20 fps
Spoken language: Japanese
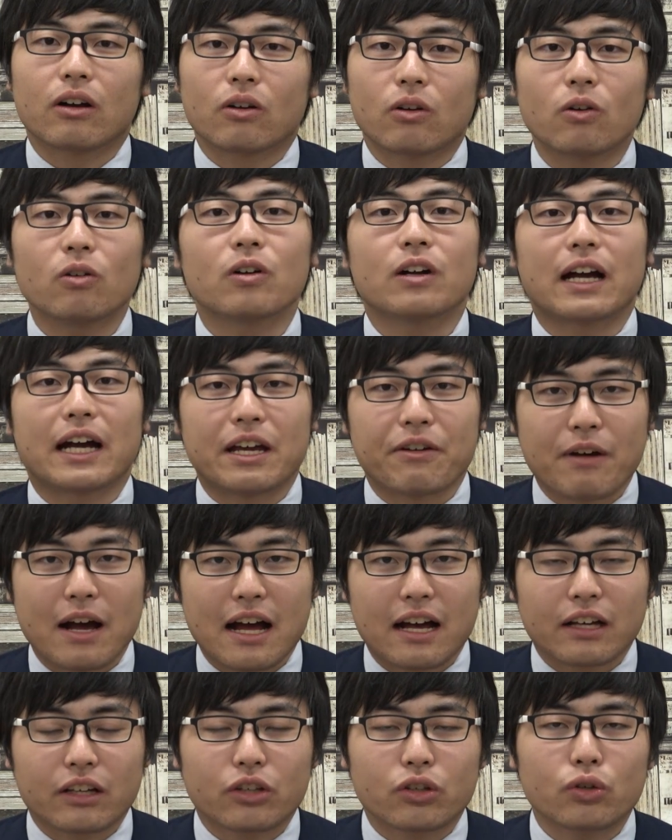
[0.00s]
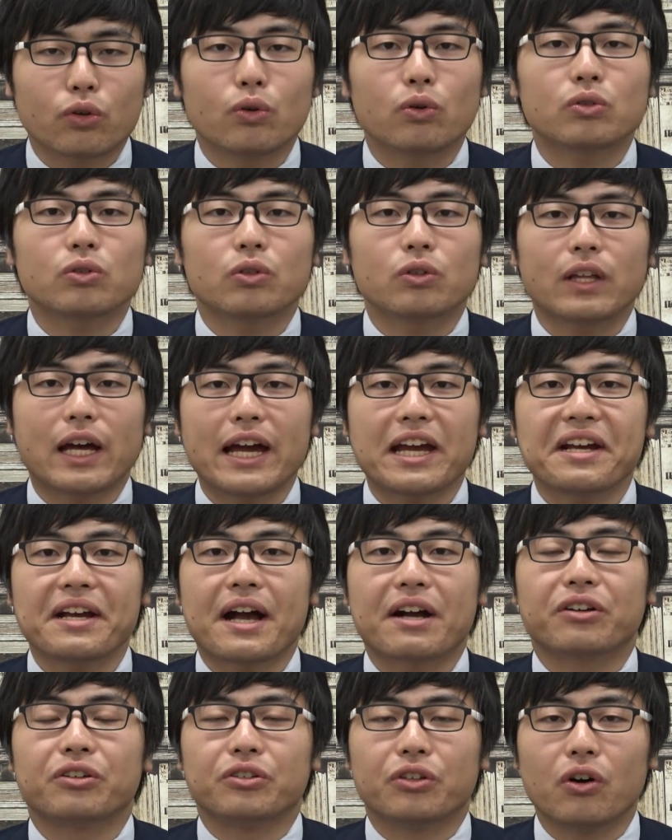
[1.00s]
今回は京都大
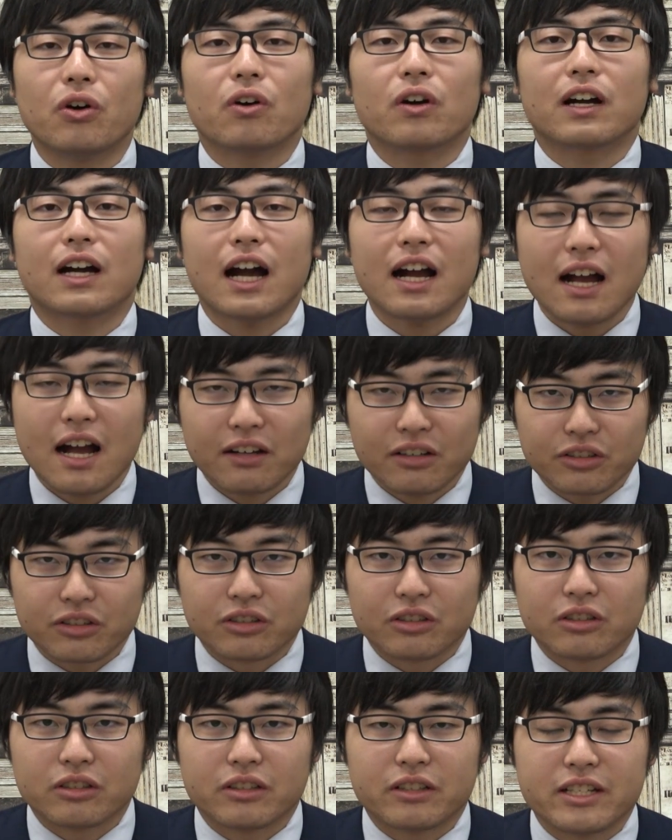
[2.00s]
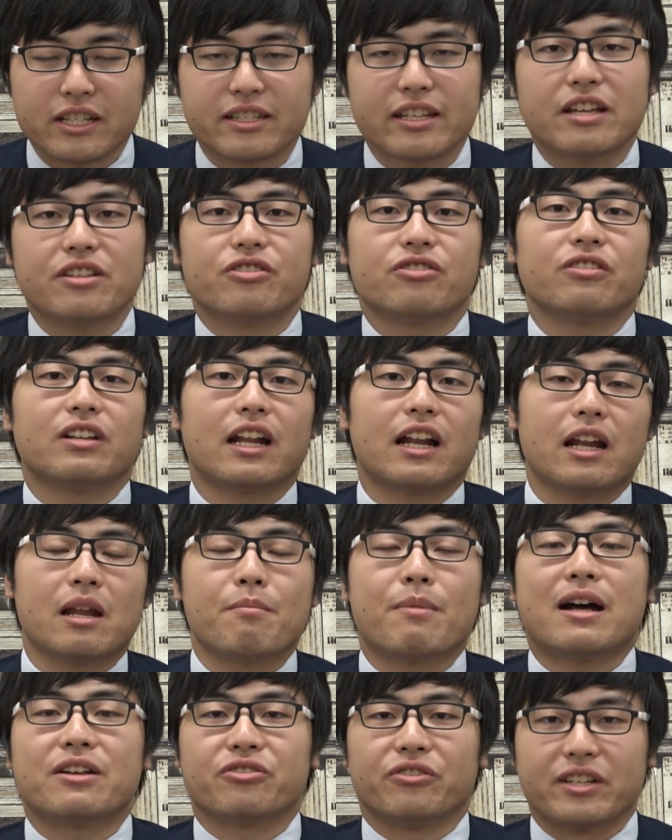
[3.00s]
学の科学2017
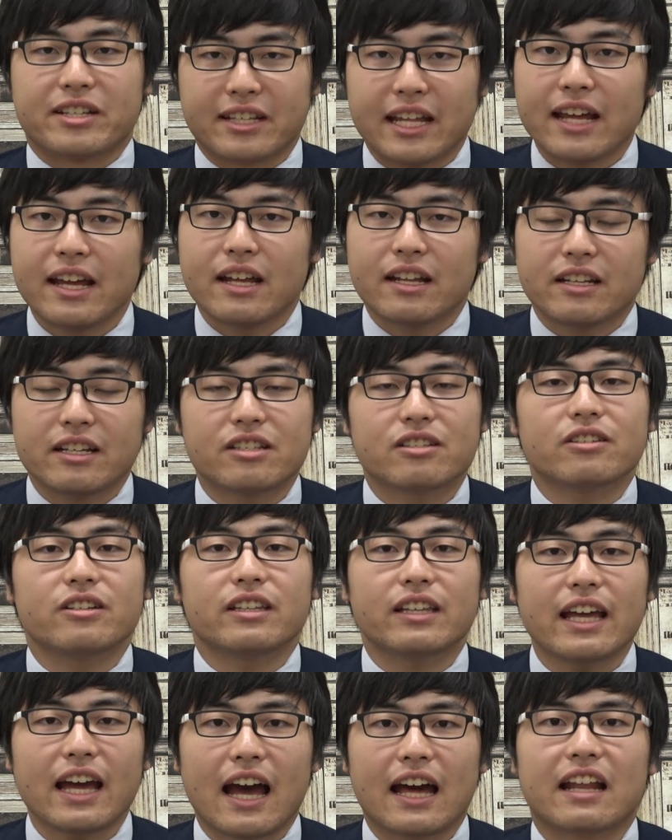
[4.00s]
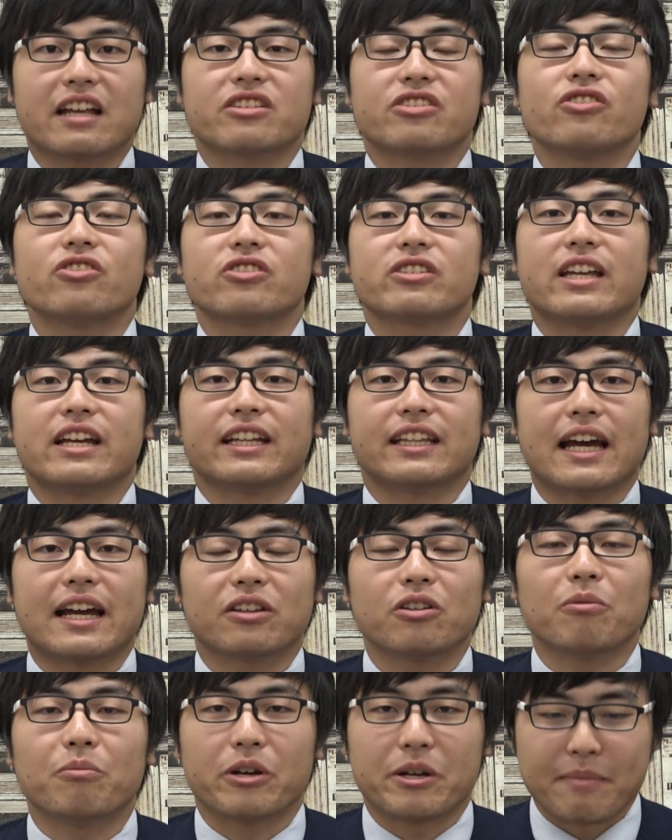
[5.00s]
年バージョンですねについて話をしていきた
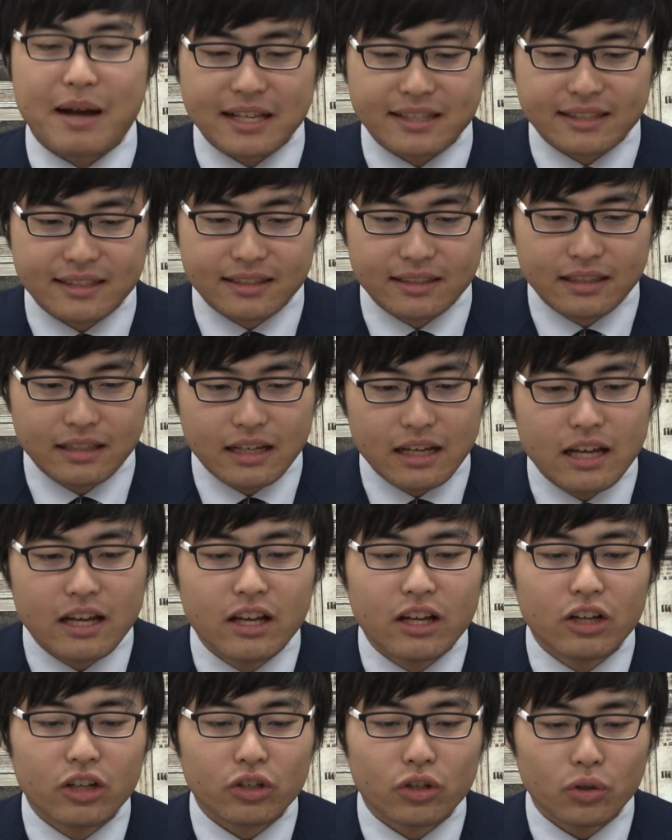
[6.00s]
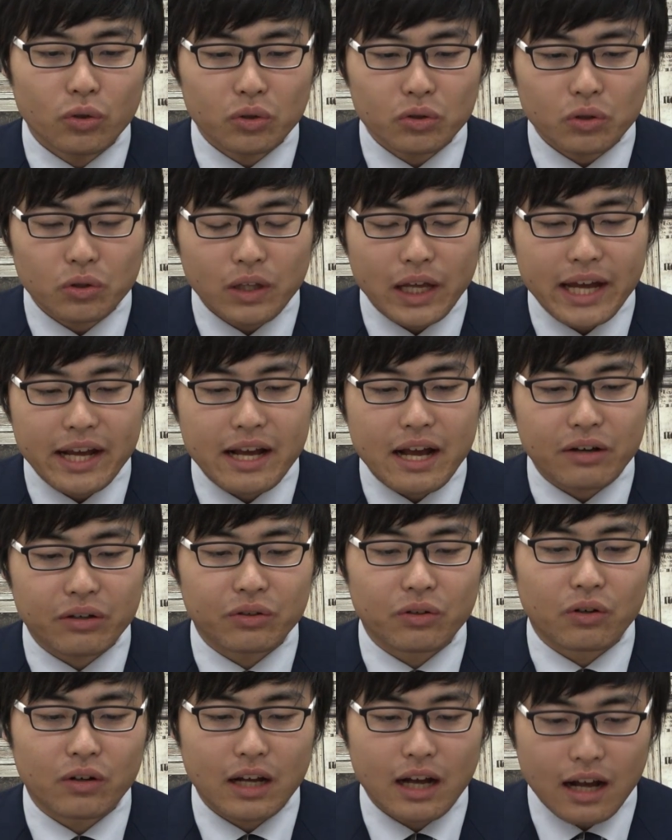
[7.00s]
いと思います。京都大
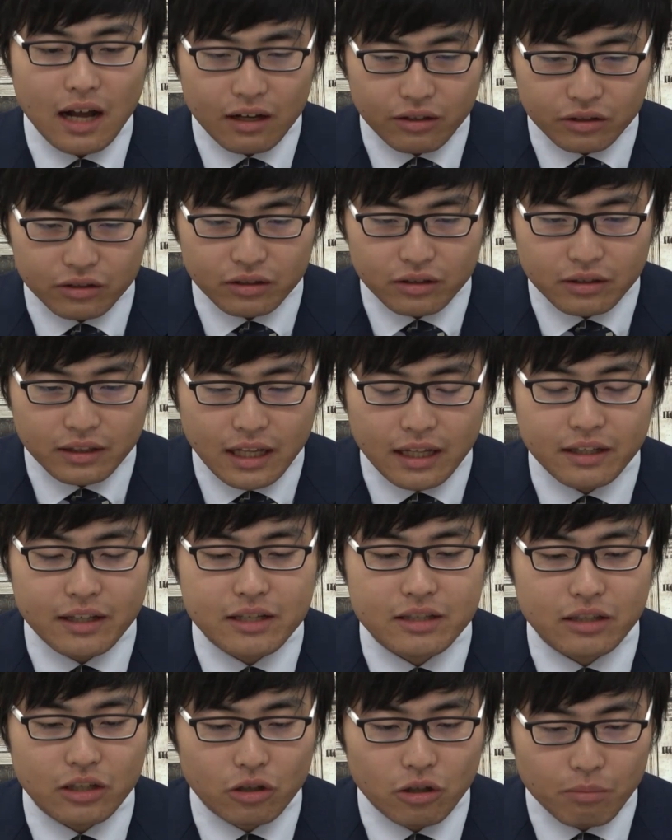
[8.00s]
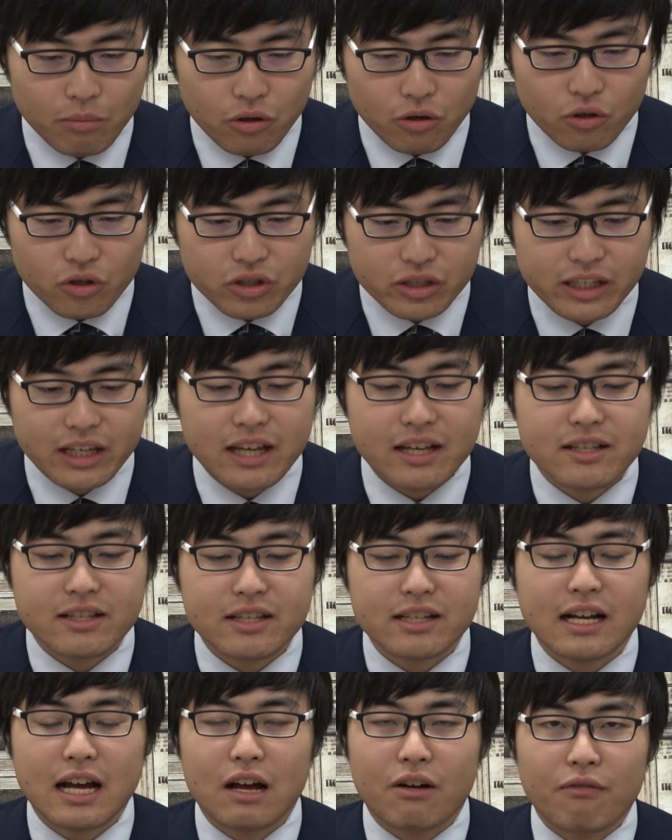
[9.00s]
学の科学なんですけども、試験
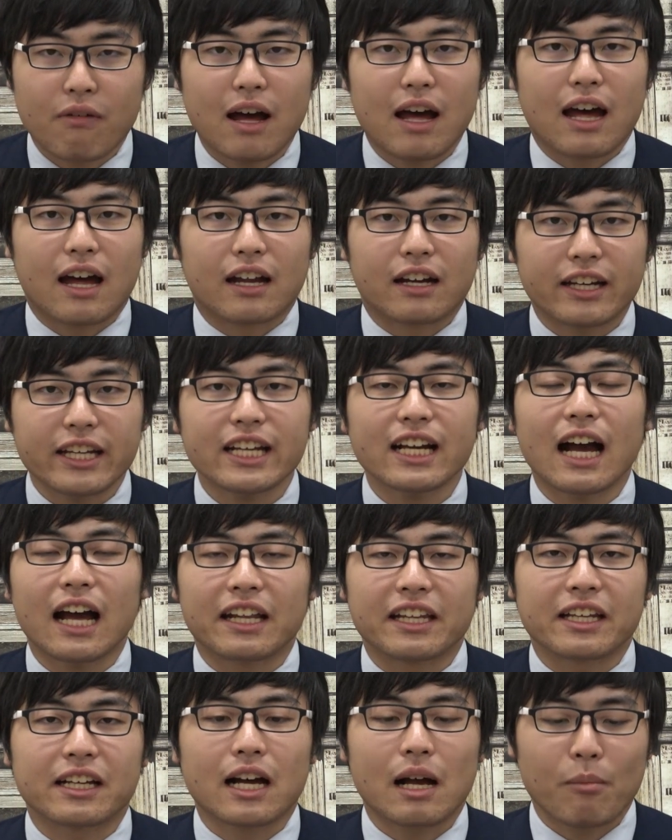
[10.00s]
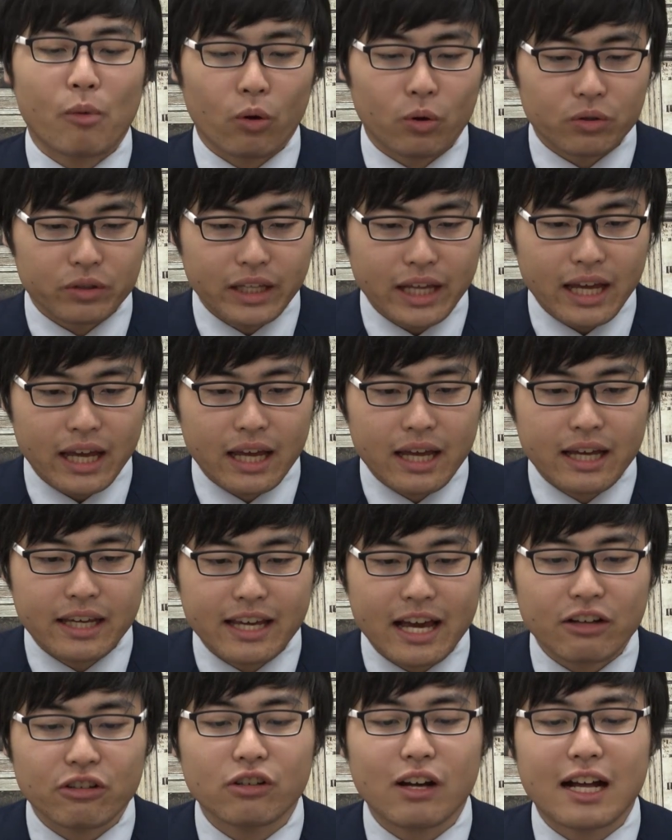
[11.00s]
時間は理科2科目で
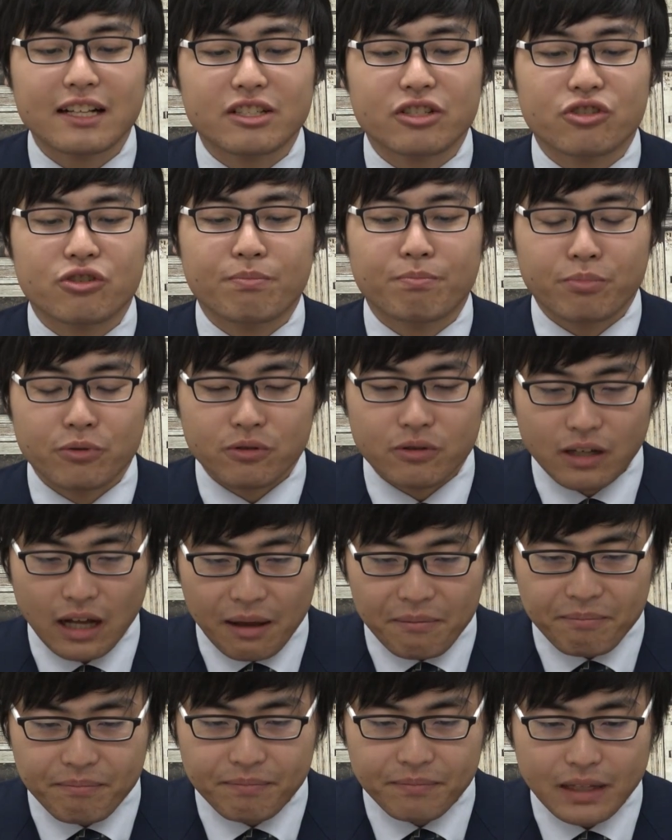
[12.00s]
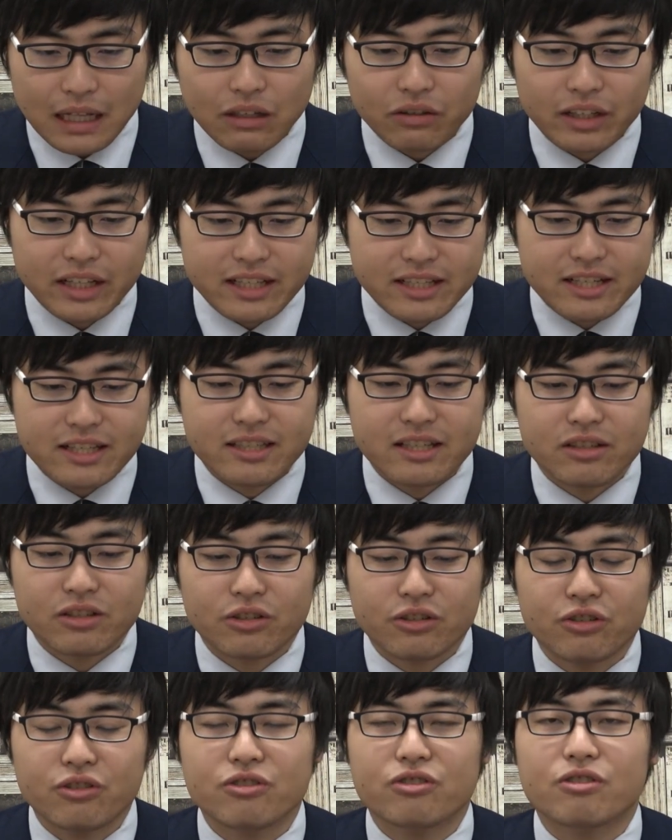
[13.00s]
180分間なので実
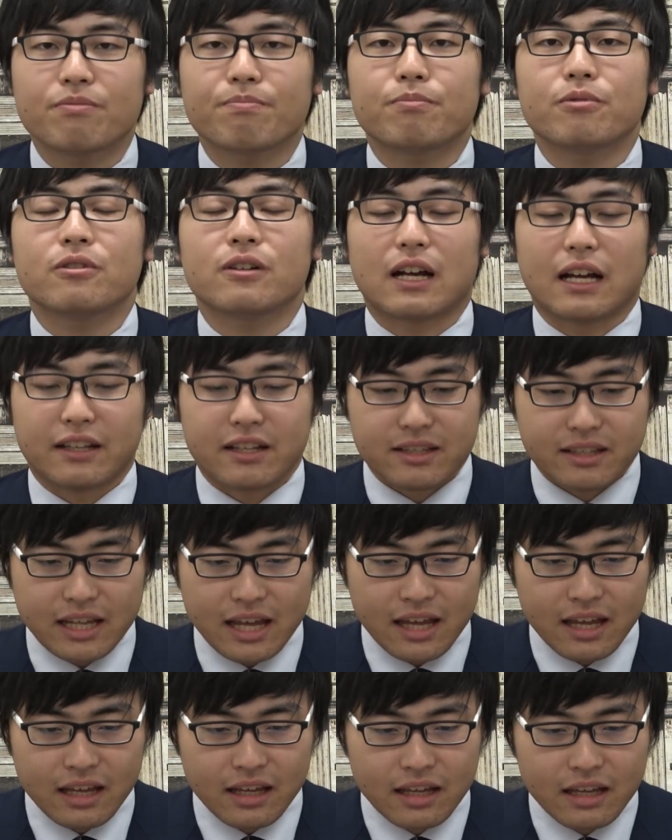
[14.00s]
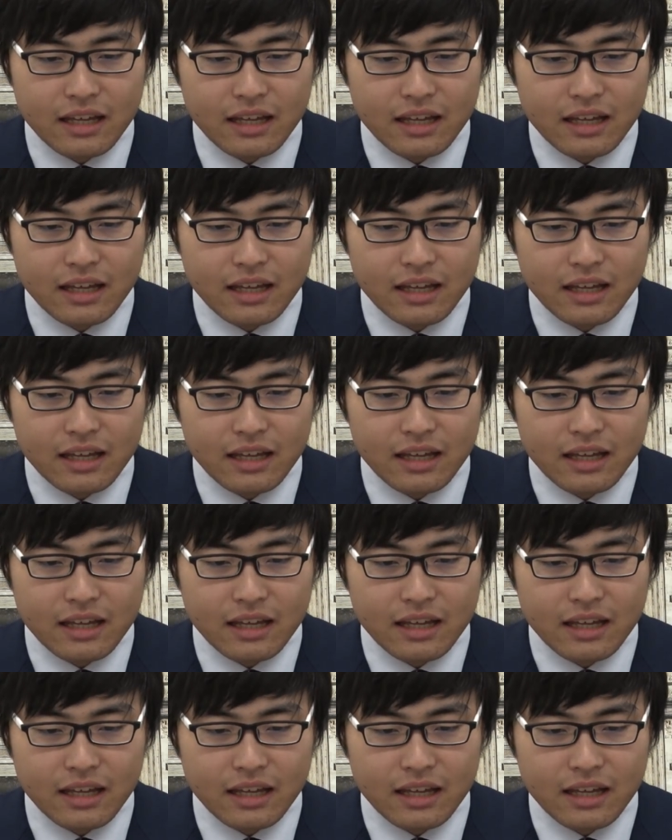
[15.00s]
質90分間ですね。